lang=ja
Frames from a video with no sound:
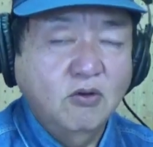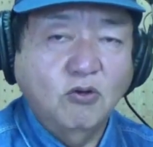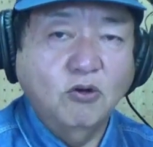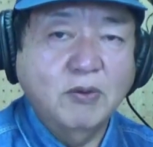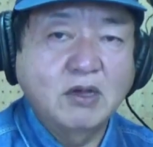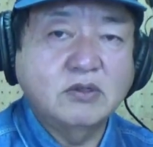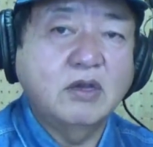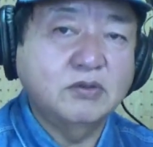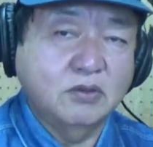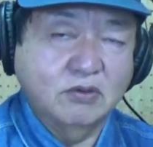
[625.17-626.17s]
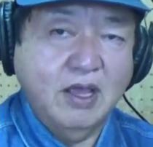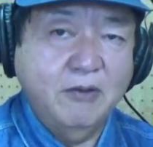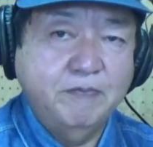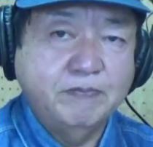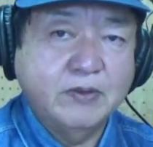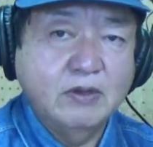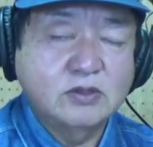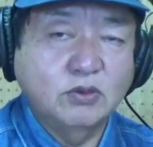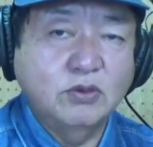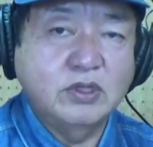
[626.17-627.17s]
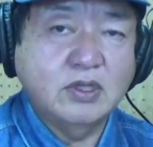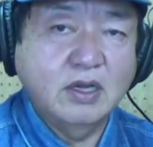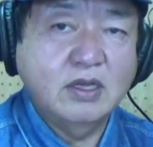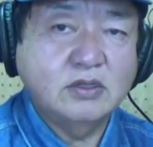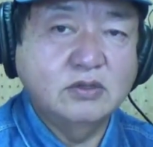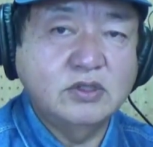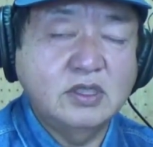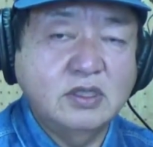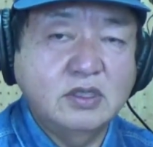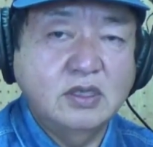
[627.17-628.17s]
ホーバークラフトで、そういったね、通信